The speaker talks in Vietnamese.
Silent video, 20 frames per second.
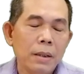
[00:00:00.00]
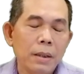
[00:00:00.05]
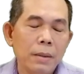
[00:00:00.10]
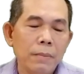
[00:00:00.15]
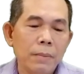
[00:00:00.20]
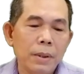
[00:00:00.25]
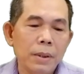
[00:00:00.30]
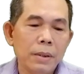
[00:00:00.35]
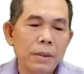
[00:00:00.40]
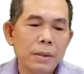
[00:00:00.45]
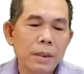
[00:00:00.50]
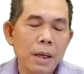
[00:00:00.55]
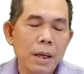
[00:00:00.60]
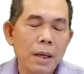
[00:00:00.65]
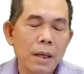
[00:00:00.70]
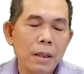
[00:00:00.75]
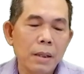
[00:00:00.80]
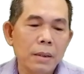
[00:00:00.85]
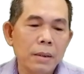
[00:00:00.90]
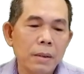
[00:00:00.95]
thì mình
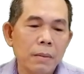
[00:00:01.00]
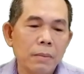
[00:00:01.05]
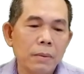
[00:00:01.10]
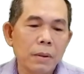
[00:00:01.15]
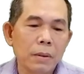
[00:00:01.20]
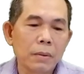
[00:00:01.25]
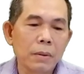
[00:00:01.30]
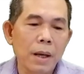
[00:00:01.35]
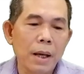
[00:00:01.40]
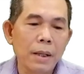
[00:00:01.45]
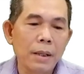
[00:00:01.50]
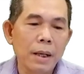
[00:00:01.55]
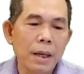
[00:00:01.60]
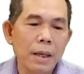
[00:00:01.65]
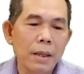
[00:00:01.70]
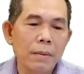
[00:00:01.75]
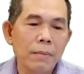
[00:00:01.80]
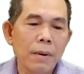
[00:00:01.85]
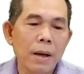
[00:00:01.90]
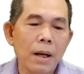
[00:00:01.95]
sẽ dùng thuật toán
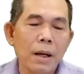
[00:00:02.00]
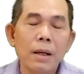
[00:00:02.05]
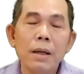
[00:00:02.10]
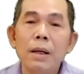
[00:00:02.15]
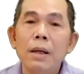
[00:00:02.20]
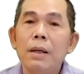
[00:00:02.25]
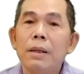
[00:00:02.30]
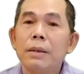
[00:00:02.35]
này và